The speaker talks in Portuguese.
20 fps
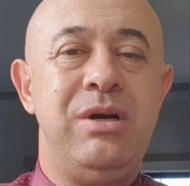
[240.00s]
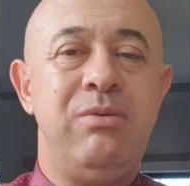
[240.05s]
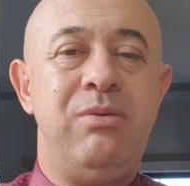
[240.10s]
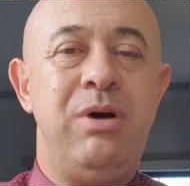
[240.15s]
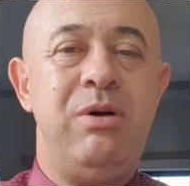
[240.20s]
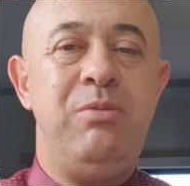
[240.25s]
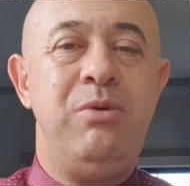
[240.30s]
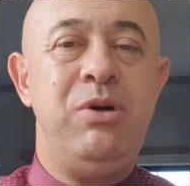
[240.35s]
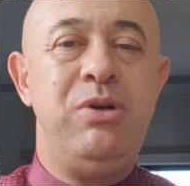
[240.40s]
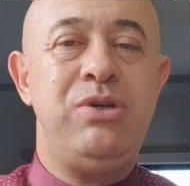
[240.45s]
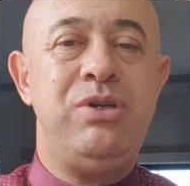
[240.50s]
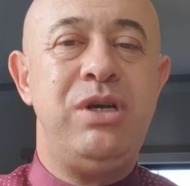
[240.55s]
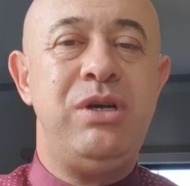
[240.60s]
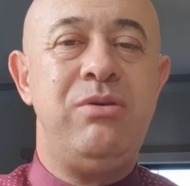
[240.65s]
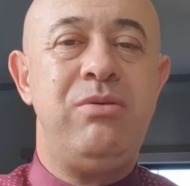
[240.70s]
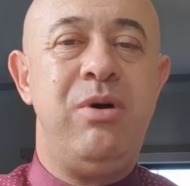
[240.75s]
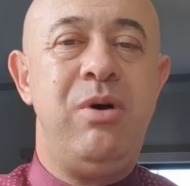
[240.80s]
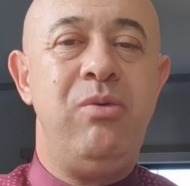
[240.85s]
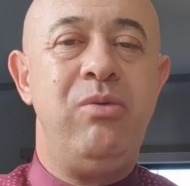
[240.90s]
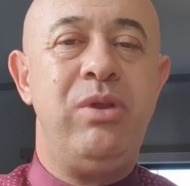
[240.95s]
o amor te
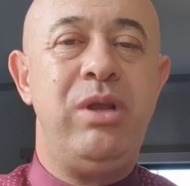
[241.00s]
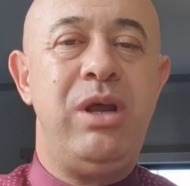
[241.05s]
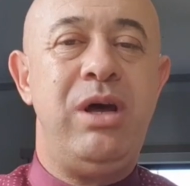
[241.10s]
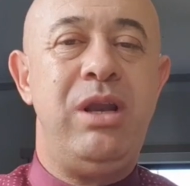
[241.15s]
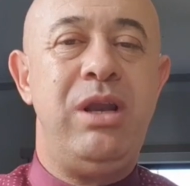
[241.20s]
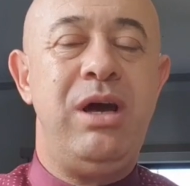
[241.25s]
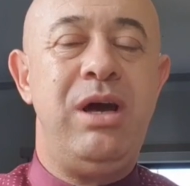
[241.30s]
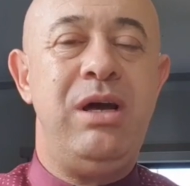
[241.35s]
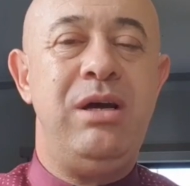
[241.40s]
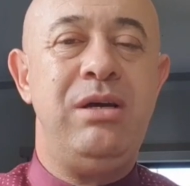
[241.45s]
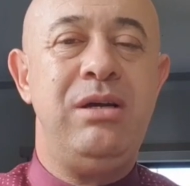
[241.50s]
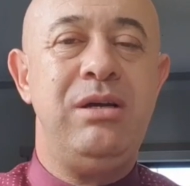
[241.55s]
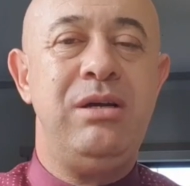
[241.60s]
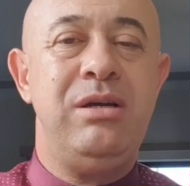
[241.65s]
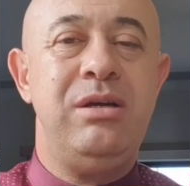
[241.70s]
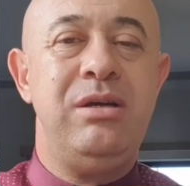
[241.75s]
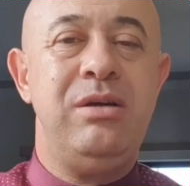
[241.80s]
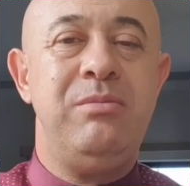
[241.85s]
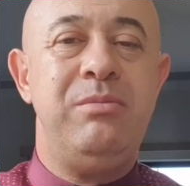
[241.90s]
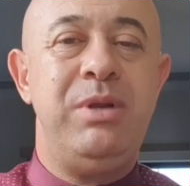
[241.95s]

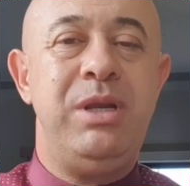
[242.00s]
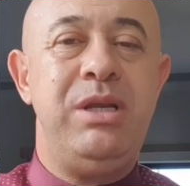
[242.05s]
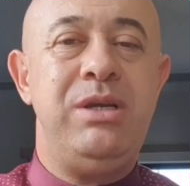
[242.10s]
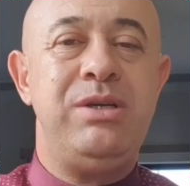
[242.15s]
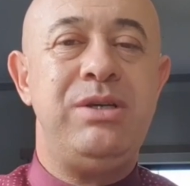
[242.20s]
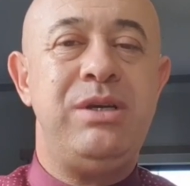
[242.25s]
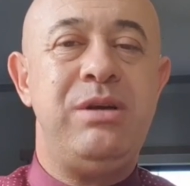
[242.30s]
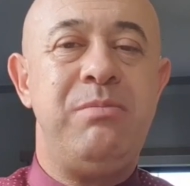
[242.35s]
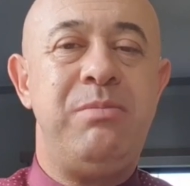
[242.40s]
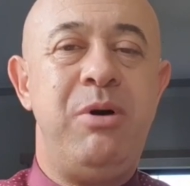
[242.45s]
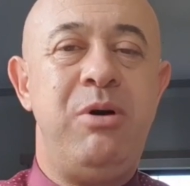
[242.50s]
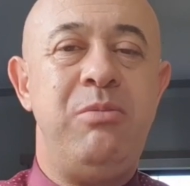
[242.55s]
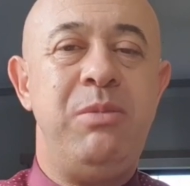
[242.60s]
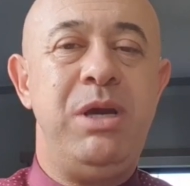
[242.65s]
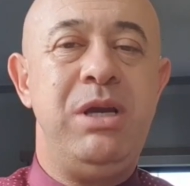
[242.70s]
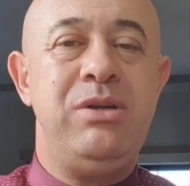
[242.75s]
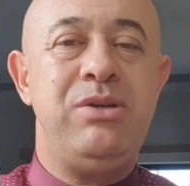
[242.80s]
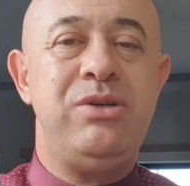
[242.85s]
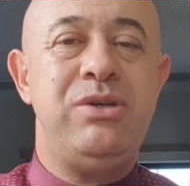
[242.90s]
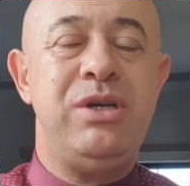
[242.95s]
encontrará,
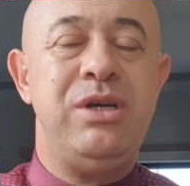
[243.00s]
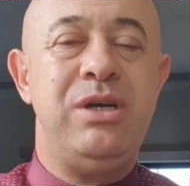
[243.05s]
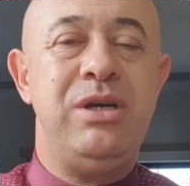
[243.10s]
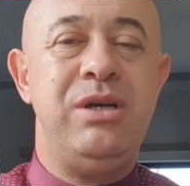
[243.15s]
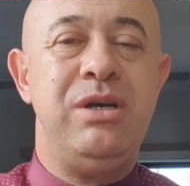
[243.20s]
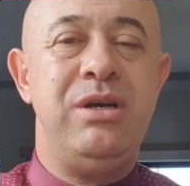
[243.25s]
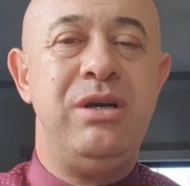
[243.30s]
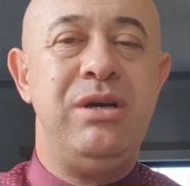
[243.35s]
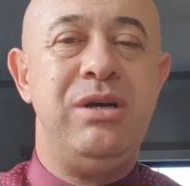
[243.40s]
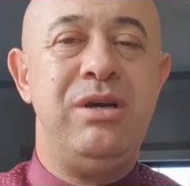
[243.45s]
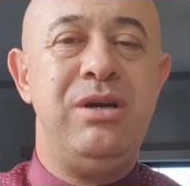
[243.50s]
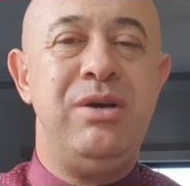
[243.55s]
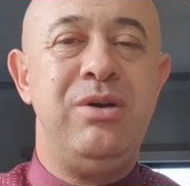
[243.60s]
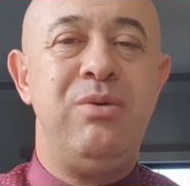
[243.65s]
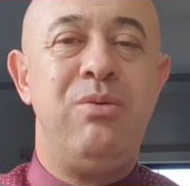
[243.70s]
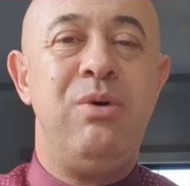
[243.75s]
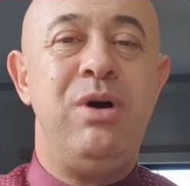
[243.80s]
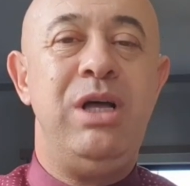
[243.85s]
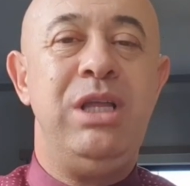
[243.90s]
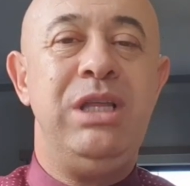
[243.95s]
principalmente
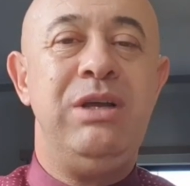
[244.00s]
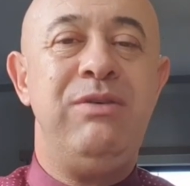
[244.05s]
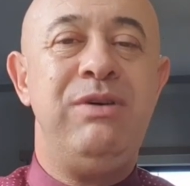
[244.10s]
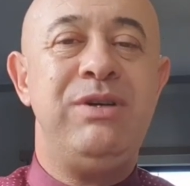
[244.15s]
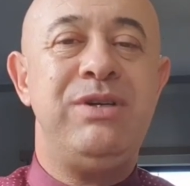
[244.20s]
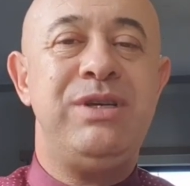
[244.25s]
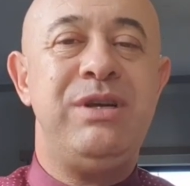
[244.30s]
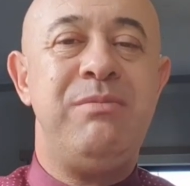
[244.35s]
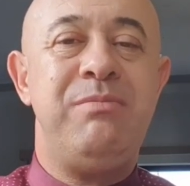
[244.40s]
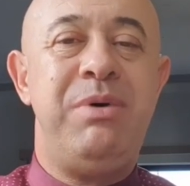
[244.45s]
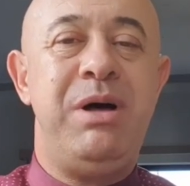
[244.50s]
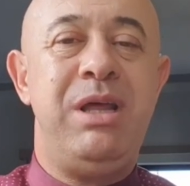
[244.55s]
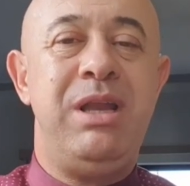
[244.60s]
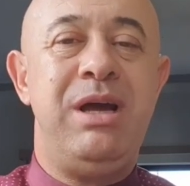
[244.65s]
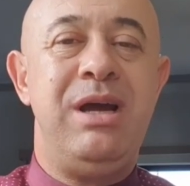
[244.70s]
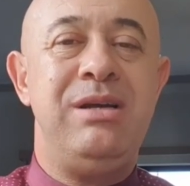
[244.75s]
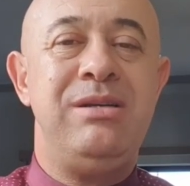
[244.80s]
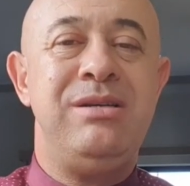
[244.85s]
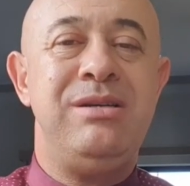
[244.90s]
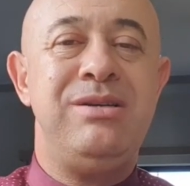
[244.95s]
quando você
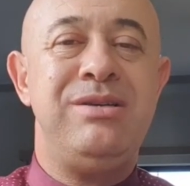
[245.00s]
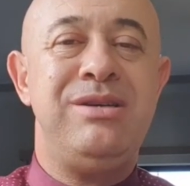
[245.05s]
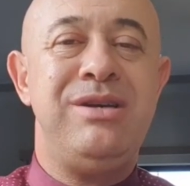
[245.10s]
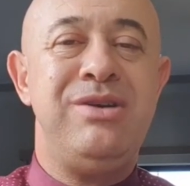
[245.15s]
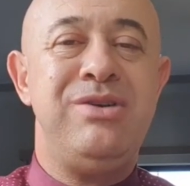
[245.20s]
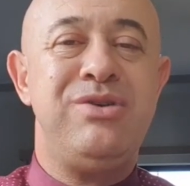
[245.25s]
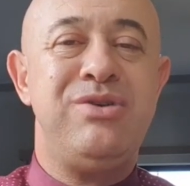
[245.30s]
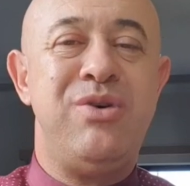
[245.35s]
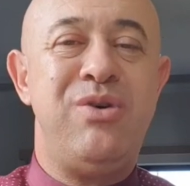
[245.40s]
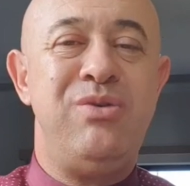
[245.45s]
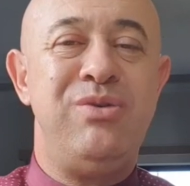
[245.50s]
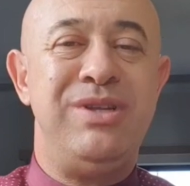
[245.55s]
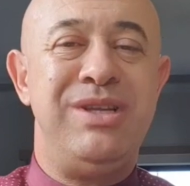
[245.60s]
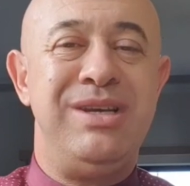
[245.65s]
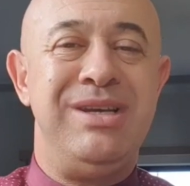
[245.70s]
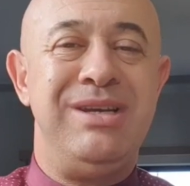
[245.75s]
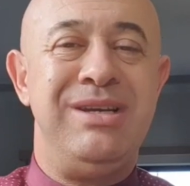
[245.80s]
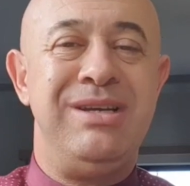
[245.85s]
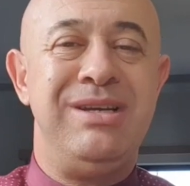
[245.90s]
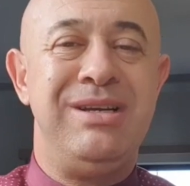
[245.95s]
parar de se
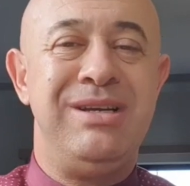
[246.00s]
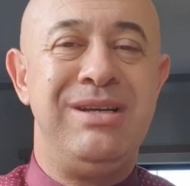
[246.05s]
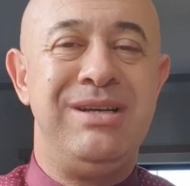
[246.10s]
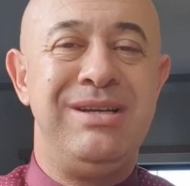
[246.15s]
esconder.